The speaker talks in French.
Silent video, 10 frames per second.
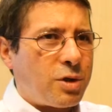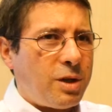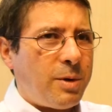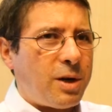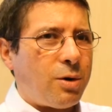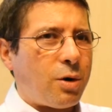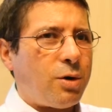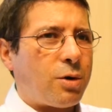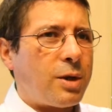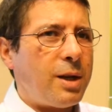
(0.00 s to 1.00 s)
je dis bien
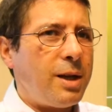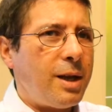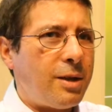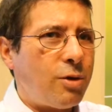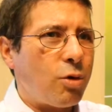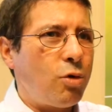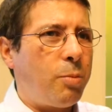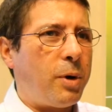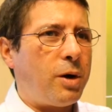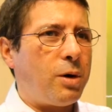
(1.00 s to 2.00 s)
orienter et surtout
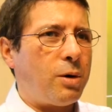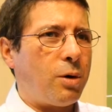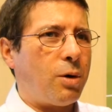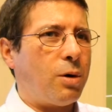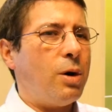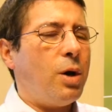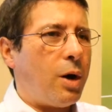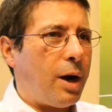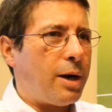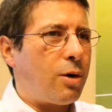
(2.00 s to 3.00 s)
pas
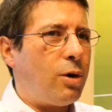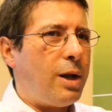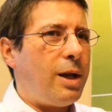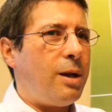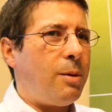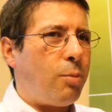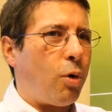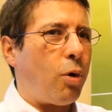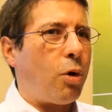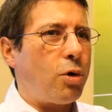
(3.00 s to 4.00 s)
euh,
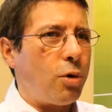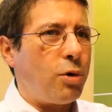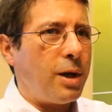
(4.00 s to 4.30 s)
pour recruter.